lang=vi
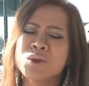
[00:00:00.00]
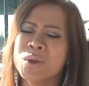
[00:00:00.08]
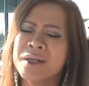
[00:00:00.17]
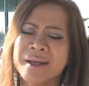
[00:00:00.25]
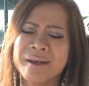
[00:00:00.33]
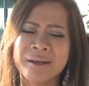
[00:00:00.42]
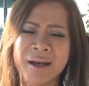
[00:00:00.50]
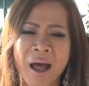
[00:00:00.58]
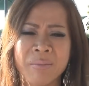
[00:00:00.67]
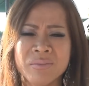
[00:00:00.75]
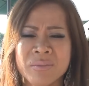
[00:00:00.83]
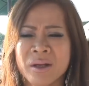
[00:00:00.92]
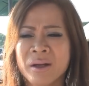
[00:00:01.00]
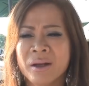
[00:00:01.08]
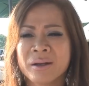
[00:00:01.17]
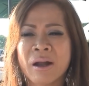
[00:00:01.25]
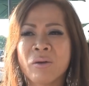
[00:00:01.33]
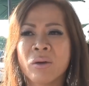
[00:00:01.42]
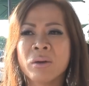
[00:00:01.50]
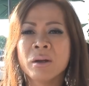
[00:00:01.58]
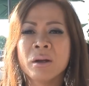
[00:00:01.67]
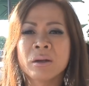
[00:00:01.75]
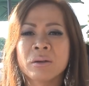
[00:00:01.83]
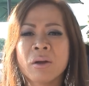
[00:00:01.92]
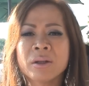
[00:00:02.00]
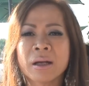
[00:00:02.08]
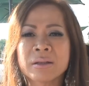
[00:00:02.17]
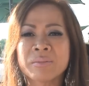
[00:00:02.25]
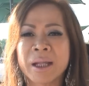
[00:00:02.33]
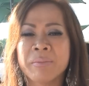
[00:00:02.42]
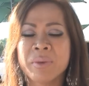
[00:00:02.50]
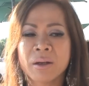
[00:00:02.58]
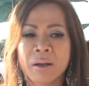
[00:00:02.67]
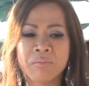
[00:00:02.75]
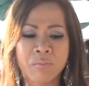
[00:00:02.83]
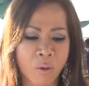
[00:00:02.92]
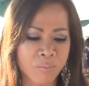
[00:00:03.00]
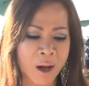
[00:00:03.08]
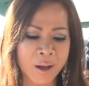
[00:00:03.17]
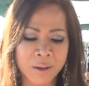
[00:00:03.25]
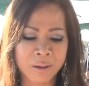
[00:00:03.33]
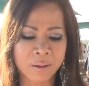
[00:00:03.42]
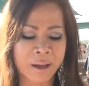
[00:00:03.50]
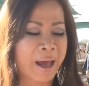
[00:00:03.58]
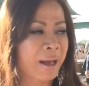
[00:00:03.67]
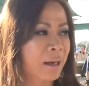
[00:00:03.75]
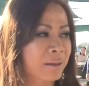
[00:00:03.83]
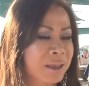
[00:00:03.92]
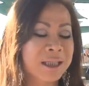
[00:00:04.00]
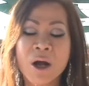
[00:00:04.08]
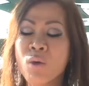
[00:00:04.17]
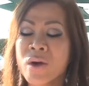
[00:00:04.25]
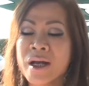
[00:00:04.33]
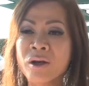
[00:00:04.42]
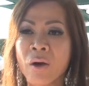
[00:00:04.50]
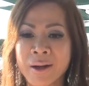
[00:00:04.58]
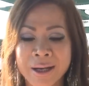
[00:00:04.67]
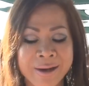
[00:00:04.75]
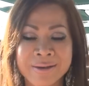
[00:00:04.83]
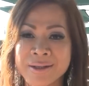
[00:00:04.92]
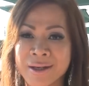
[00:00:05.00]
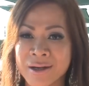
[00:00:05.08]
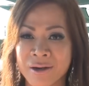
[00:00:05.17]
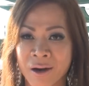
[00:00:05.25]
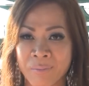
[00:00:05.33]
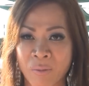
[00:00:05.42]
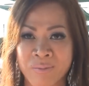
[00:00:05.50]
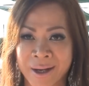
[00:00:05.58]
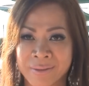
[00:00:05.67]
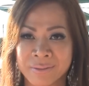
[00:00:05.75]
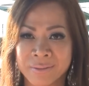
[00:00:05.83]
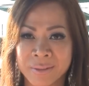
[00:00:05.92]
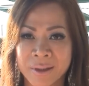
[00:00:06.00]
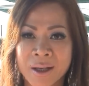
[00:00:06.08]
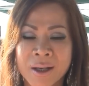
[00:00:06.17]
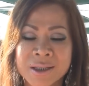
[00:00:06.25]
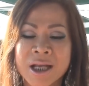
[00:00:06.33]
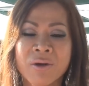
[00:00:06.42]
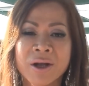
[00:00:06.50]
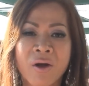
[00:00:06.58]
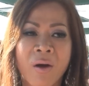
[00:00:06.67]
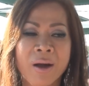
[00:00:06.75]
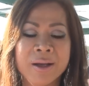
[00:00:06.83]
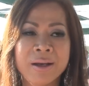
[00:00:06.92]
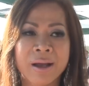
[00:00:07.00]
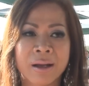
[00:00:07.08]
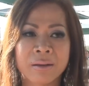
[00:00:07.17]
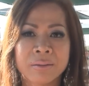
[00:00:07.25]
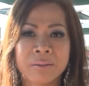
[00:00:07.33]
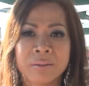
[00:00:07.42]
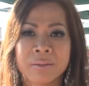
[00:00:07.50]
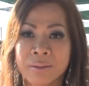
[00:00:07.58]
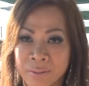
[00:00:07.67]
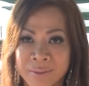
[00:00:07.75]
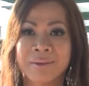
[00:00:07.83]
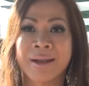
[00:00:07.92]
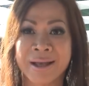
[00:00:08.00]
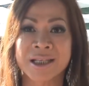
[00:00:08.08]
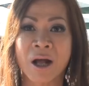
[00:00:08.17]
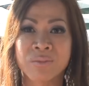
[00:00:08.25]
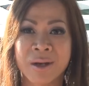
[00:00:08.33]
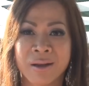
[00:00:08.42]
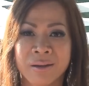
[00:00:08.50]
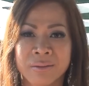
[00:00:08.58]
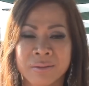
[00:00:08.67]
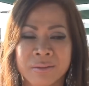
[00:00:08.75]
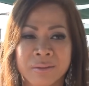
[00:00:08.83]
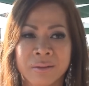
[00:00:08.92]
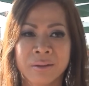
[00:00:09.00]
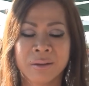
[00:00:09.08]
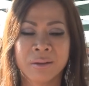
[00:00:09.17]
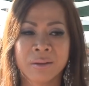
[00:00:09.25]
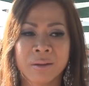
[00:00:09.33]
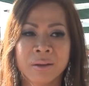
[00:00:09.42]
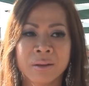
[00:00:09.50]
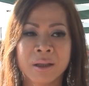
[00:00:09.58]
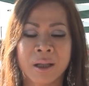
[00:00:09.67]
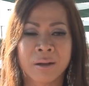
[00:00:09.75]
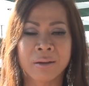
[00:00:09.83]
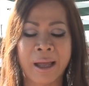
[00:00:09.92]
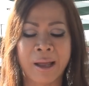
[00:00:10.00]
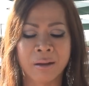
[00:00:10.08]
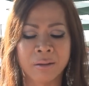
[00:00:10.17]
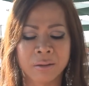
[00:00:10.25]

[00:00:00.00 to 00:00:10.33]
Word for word: suy nghĩ lắm đâu không nói thật tại em biết là một mắt hai là sau khi nói cái ranh giới nó rất là mỏng manh sau khi nói là là xong đó thì thật là